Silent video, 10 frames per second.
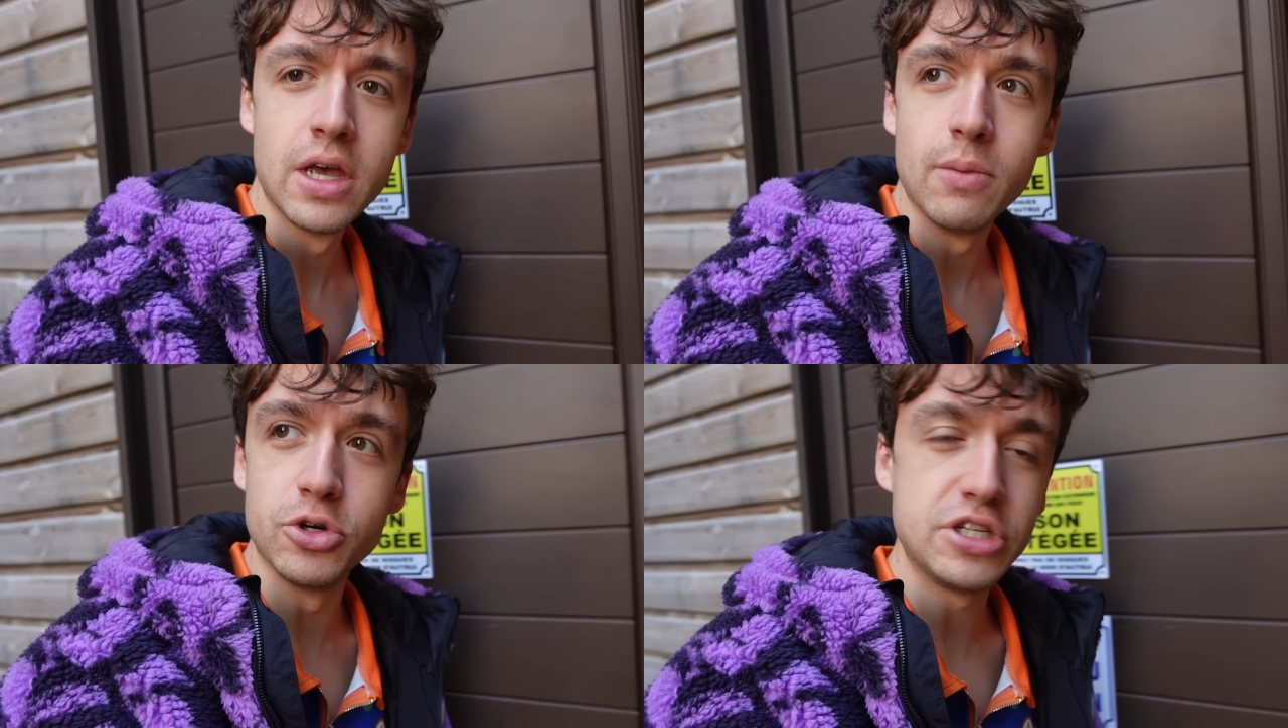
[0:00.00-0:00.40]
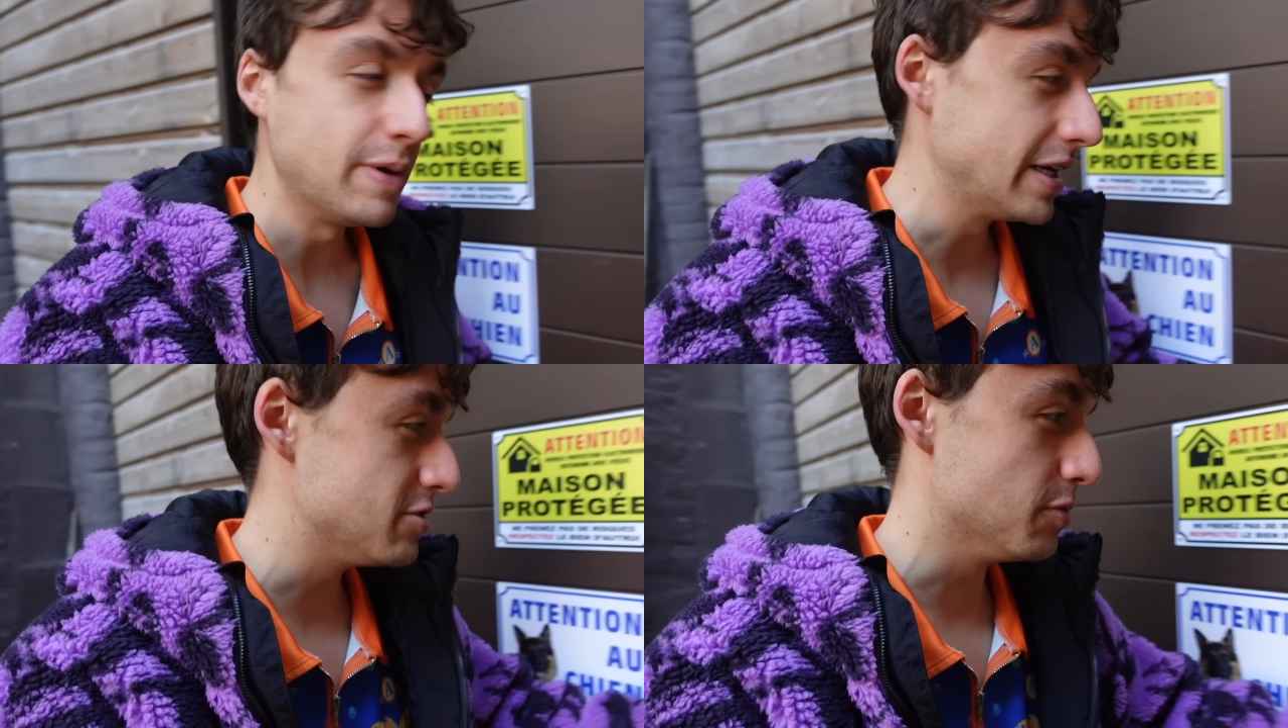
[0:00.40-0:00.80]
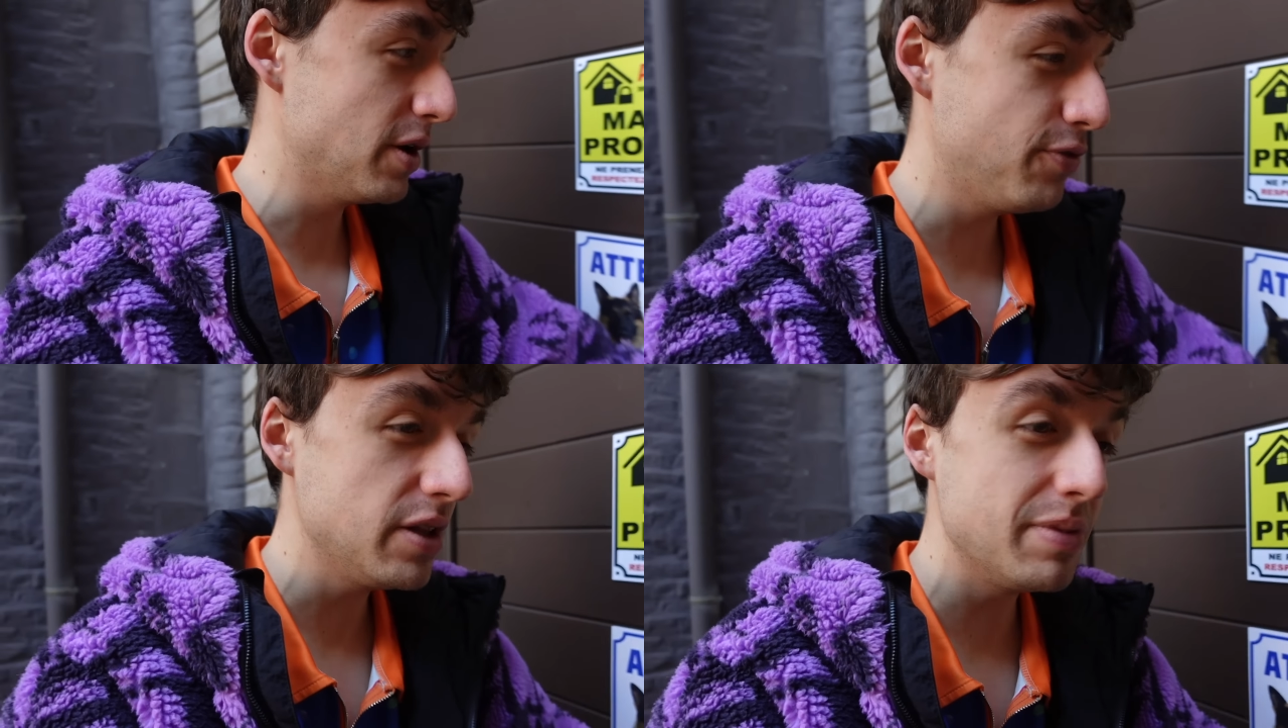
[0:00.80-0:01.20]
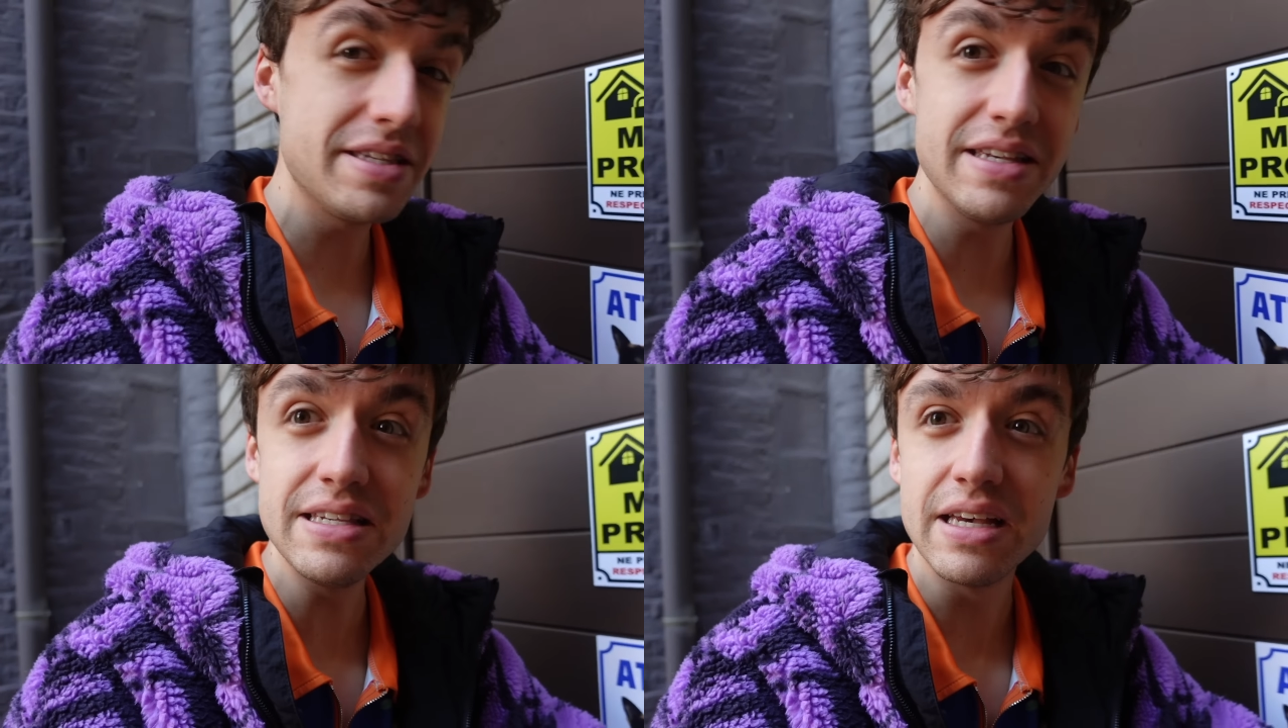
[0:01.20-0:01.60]
Bon, j'espère qu'ils n'ont pas fait de
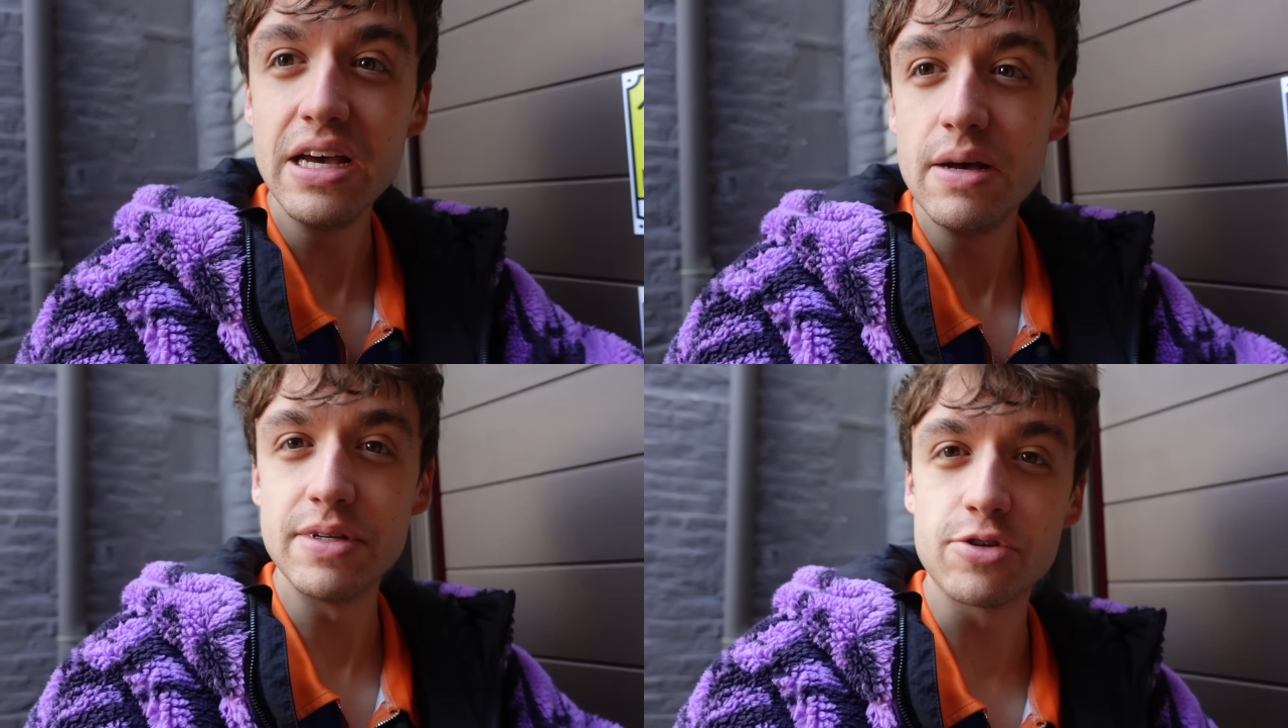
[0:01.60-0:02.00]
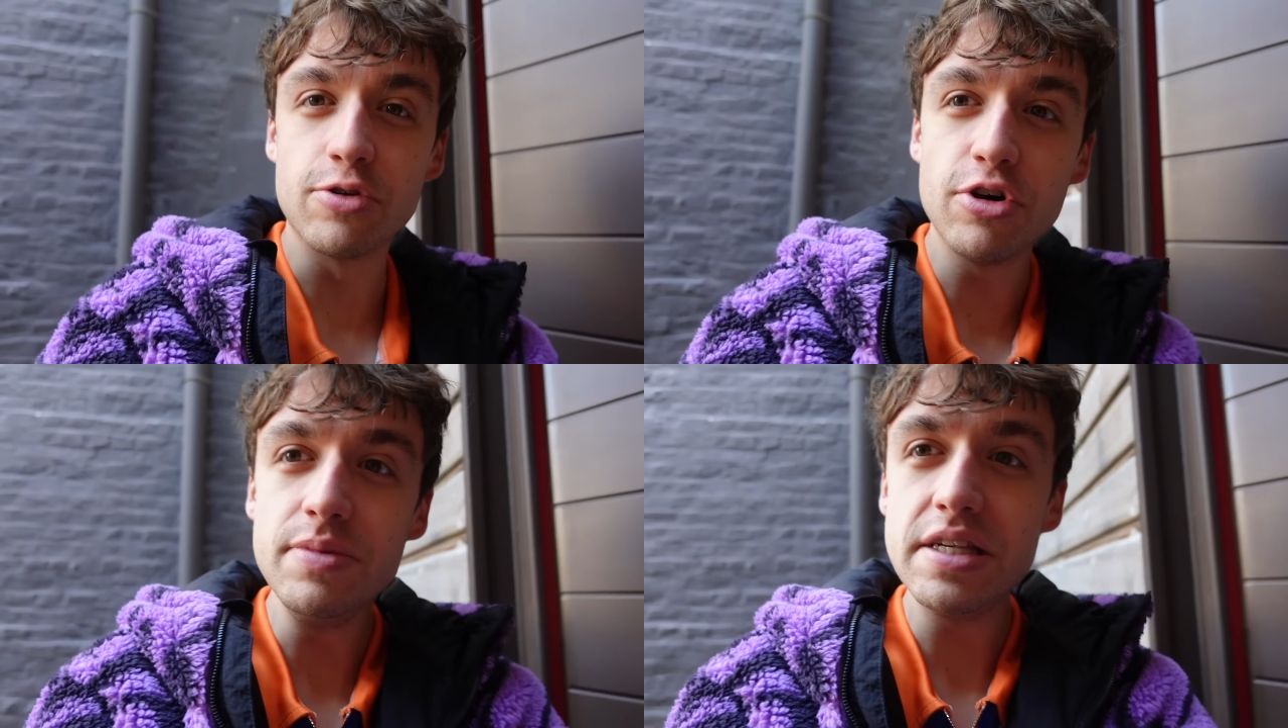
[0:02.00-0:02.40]
bêtises, parce que comme